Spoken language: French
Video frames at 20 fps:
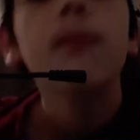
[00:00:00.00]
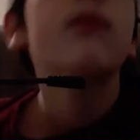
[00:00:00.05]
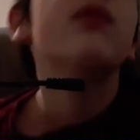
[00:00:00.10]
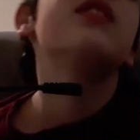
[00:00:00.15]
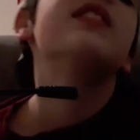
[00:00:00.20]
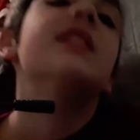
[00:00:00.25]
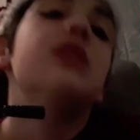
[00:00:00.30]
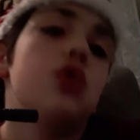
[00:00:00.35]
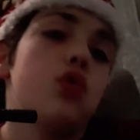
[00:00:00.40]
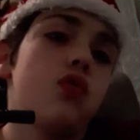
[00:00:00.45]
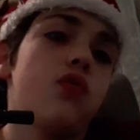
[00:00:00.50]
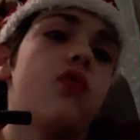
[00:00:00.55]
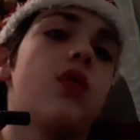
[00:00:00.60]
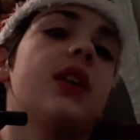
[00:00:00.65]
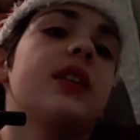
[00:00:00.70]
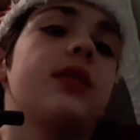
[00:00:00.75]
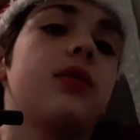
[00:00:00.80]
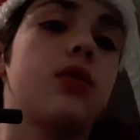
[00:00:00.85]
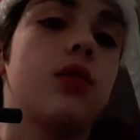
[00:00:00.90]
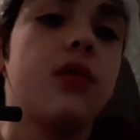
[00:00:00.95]
Si tu
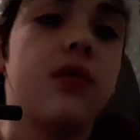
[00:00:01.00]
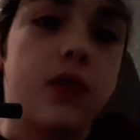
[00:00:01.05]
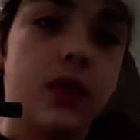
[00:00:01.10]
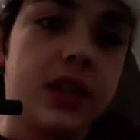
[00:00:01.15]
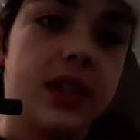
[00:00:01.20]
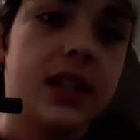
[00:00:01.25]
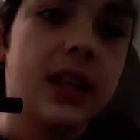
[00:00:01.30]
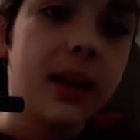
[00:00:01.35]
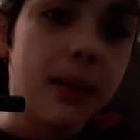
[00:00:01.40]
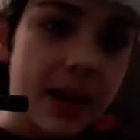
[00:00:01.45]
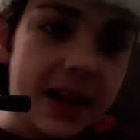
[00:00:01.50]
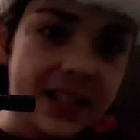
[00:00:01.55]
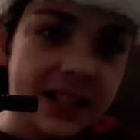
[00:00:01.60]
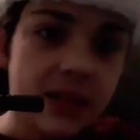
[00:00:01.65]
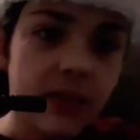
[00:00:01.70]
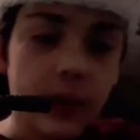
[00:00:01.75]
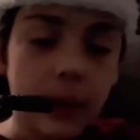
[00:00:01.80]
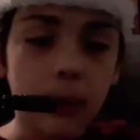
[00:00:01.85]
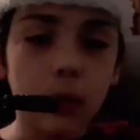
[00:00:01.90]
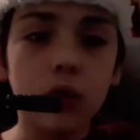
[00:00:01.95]
vois ce que je vais dire, mec,
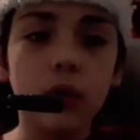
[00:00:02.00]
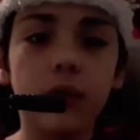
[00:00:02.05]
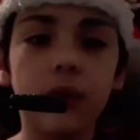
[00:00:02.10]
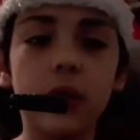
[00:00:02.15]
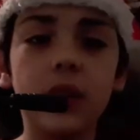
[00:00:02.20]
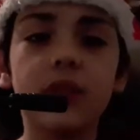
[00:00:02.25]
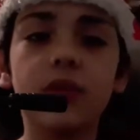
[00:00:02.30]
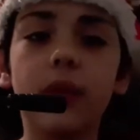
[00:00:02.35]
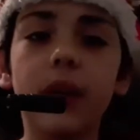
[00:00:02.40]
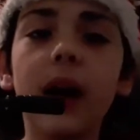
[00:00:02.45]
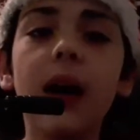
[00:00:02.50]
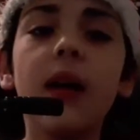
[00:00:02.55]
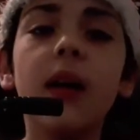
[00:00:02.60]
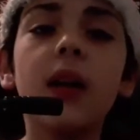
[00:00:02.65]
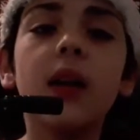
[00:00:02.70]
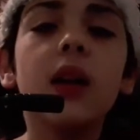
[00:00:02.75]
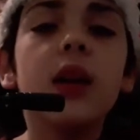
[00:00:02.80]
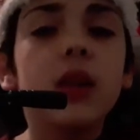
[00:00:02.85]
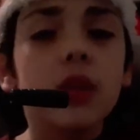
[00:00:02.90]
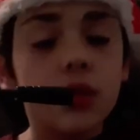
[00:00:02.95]
c'est vraiment du folichon là.
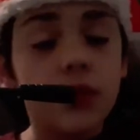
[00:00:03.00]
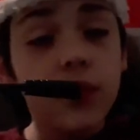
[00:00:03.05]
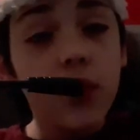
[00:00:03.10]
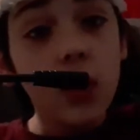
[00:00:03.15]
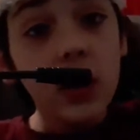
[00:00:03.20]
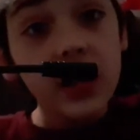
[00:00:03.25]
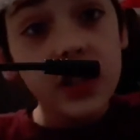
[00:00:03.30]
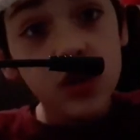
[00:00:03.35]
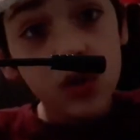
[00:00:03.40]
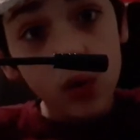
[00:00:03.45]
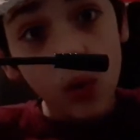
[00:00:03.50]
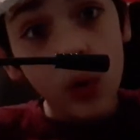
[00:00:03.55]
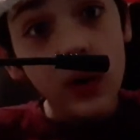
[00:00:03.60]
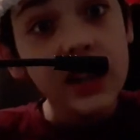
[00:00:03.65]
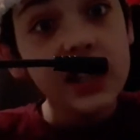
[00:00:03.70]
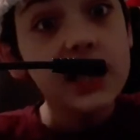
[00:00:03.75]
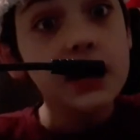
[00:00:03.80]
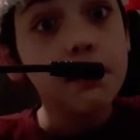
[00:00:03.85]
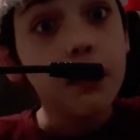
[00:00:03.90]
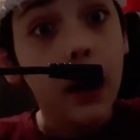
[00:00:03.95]
Je folichon
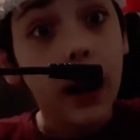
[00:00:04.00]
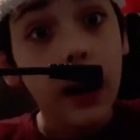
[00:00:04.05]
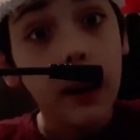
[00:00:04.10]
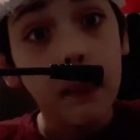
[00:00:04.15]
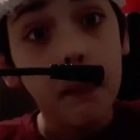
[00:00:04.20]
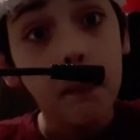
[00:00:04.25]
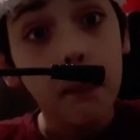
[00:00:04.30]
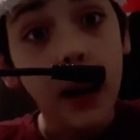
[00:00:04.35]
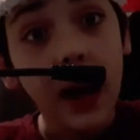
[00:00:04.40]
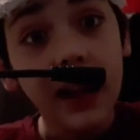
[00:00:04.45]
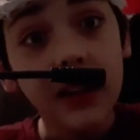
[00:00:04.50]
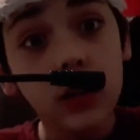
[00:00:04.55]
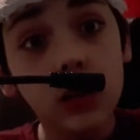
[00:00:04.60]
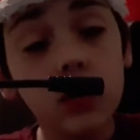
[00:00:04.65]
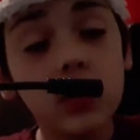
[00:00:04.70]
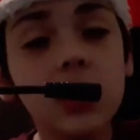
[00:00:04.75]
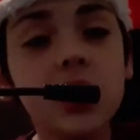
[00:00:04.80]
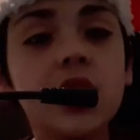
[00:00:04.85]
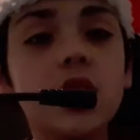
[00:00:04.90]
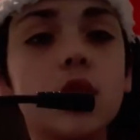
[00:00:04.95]
et je parle pas
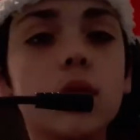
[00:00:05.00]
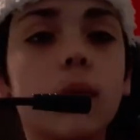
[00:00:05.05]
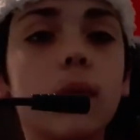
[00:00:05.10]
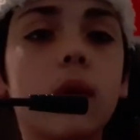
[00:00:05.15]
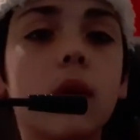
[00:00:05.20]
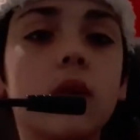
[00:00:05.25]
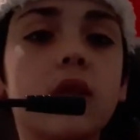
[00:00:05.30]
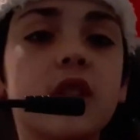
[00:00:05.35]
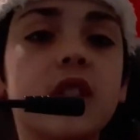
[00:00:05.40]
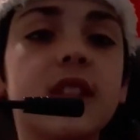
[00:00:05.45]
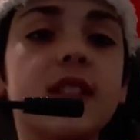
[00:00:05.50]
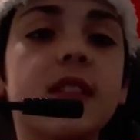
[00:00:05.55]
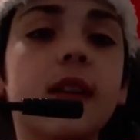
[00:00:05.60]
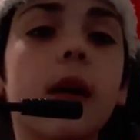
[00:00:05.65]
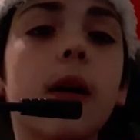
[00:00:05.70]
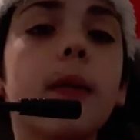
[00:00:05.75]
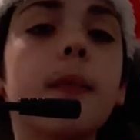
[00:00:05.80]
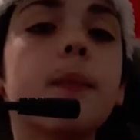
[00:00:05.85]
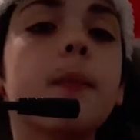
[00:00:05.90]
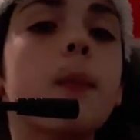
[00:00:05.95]
de nichon quand je dis
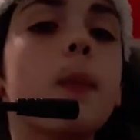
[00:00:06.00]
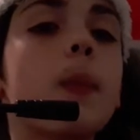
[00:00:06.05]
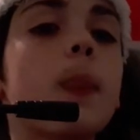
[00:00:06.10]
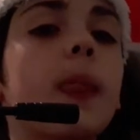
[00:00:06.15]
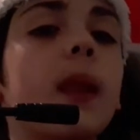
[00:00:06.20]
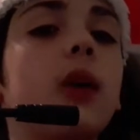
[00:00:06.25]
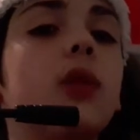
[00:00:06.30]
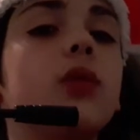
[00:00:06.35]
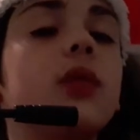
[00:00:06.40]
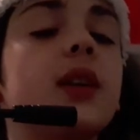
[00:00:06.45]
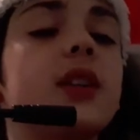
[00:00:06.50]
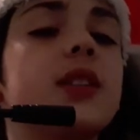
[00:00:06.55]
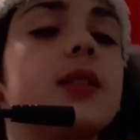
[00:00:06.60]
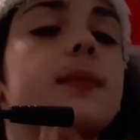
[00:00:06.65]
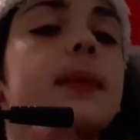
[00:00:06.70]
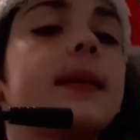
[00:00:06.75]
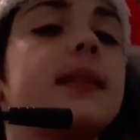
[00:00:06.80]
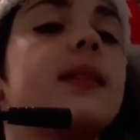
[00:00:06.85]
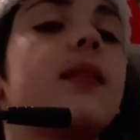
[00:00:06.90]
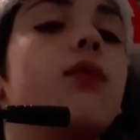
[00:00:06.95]
ça. En tout cas,
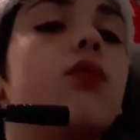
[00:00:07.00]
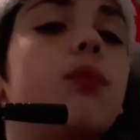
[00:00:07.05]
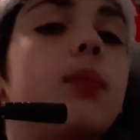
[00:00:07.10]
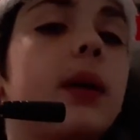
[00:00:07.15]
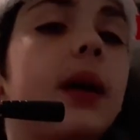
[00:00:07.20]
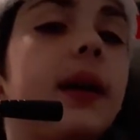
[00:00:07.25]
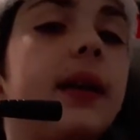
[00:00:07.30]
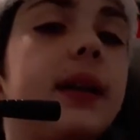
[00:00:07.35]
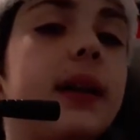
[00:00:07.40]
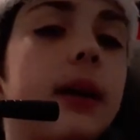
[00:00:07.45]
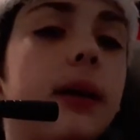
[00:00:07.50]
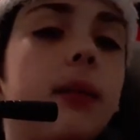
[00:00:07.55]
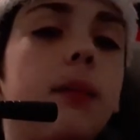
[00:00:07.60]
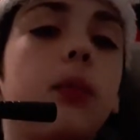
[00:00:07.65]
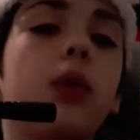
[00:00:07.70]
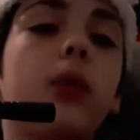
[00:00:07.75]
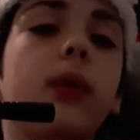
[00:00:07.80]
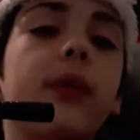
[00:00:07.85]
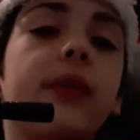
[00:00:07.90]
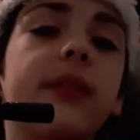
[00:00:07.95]
j'espère que ça vous plaira, les gars,
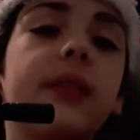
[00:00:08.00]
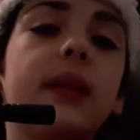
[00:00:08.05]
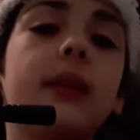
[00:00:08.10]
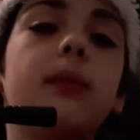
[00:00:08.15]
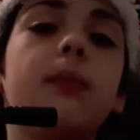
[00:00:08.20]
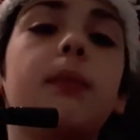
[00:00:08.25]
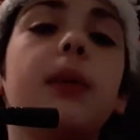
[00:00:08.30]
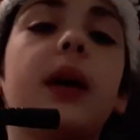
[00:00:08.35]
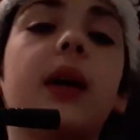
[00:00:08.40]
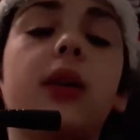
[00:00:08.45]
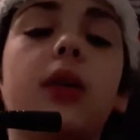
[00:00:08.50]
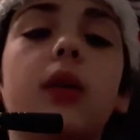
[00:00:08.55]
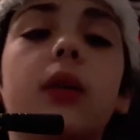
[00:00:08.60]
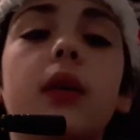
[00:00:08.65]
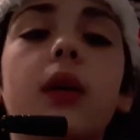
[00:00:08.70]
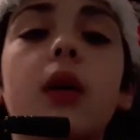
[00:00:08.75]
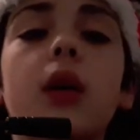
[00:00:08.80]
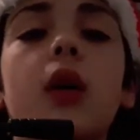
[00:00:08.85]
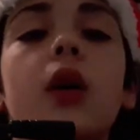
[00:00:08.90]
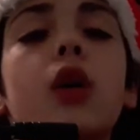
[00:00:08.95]
pendant cette
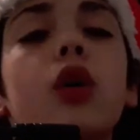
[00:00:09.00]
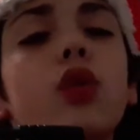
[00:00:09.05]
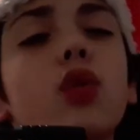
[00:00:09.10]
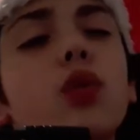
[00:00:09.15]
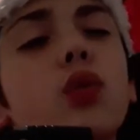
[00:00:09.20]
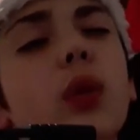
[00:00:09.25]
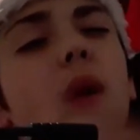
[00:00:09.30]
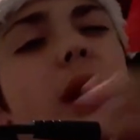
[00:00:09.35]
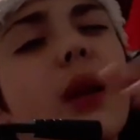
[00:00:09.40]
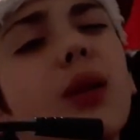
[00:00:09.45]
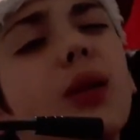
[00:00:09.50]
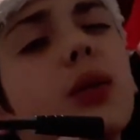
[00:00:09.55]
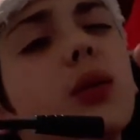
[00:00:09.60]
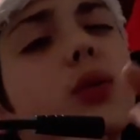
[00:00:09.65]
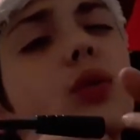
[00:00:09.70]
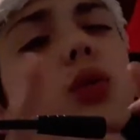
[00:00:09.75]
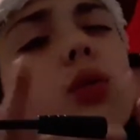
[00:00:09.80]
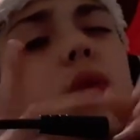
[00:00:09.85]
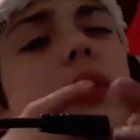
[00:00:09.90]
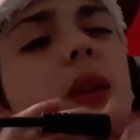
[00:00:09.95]
période de Noël.
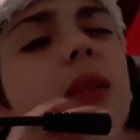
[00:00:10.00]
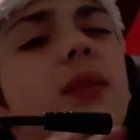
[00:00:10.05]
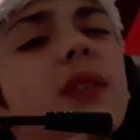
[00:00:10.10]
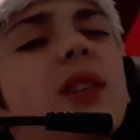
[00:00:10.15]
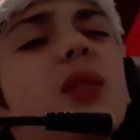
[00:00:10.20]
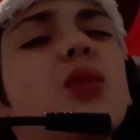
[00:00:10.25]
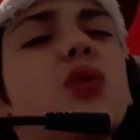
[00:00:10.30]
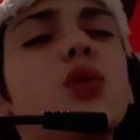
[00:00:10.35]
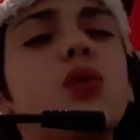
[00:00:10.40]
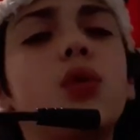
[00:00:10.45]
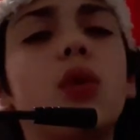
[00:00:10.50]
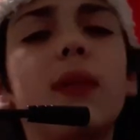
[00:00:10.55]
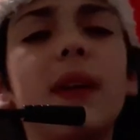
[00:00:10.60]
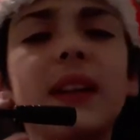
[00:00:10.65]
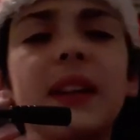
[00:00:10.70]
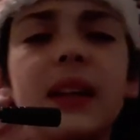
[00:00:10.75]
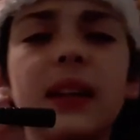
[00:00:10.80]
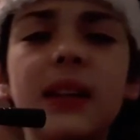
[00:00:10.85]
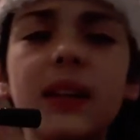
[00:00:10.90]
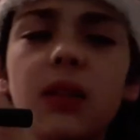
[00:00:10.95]
Que des vidéos jusqu'au
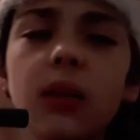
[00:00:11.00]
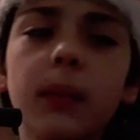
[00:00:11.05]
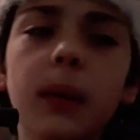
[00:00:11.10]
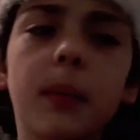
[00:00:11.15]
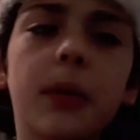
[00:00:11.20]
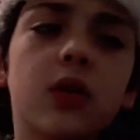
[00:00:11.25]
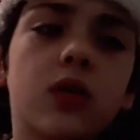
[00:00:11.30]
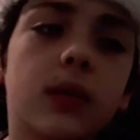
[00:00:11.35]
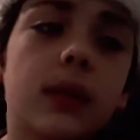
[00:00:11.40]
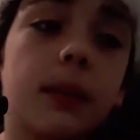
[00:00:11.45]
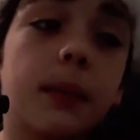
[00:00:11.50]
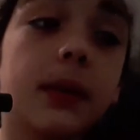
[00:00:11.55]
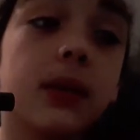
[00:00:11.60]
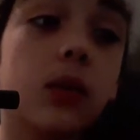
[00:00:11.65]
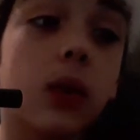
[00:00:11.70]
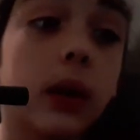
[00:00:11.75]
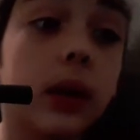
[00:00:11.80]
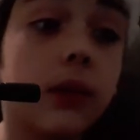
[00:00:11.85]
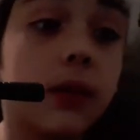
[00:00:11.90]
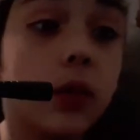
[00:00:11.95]
27 décembre. Après, je sais pas
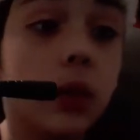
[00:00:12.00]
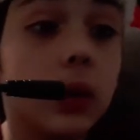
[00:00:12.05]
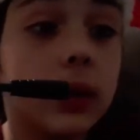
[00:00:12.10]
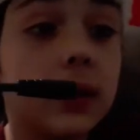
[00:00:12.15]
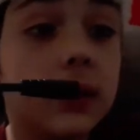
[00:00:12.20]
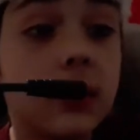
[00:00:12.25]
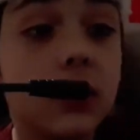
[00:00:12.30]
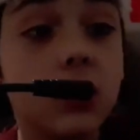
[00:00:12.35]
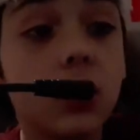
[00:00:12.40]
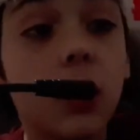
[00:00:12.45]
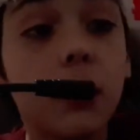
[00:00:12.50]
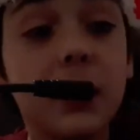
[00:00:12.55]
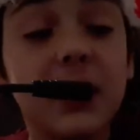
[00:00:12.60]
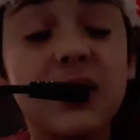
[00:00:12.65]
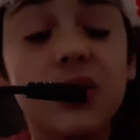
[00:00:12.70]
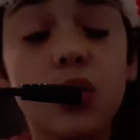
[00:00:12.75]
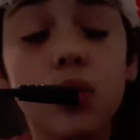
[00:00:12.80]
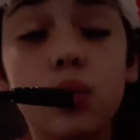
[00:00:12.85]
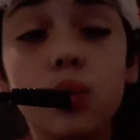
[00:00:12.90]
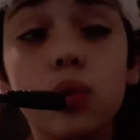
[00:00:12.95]
s'il y aura des vidéos à 17h, mais
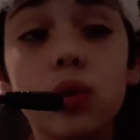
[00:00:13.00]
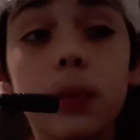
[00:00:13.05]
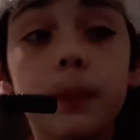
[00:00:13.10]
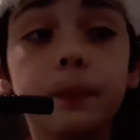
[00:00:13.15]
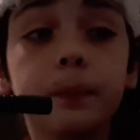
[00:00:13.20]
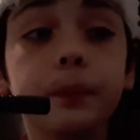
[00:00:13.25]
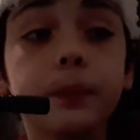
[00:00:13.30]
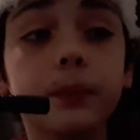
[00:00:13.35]
sans doute.